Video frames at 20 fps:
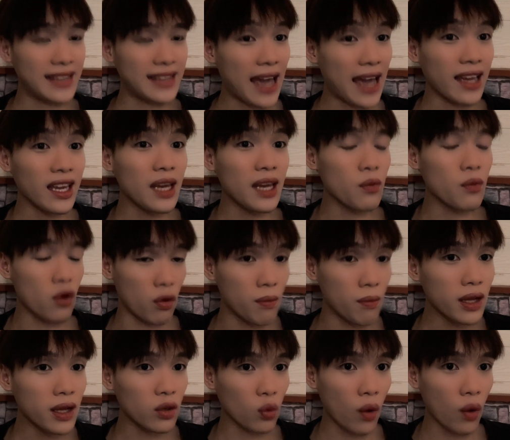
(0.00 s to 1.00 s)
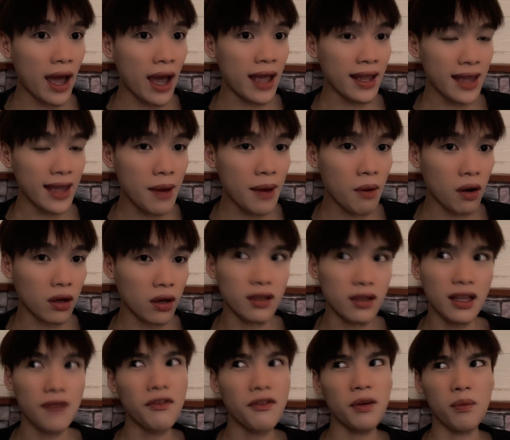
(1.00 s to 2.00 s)
trải nghiệm của mình quá nha mọi
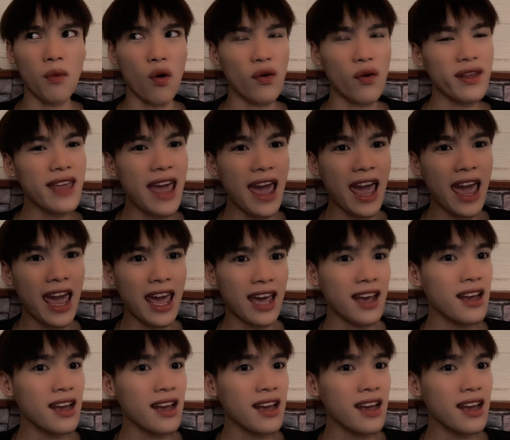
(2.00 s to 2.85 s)
người tại vì mỗi da